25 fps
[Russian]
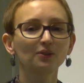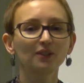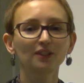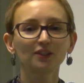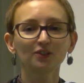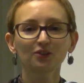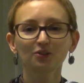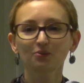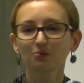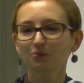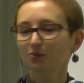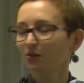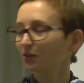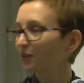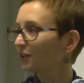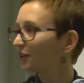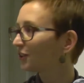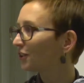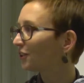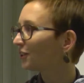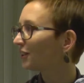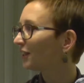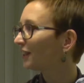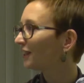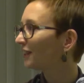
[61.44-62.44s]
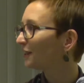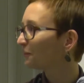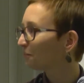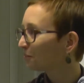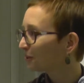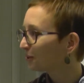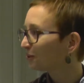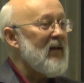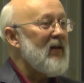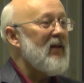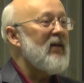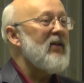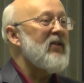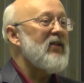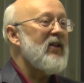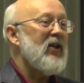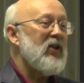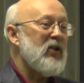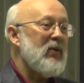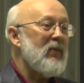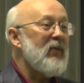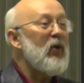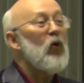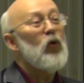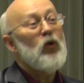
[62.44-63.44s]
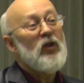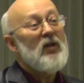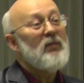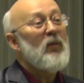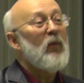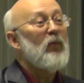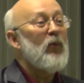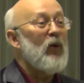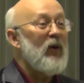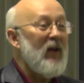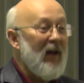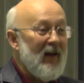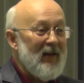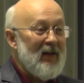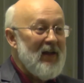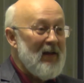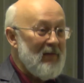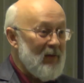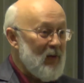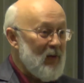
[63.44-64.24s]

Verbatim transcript: лекцию можно считать обзором. Скажем, научно-популярное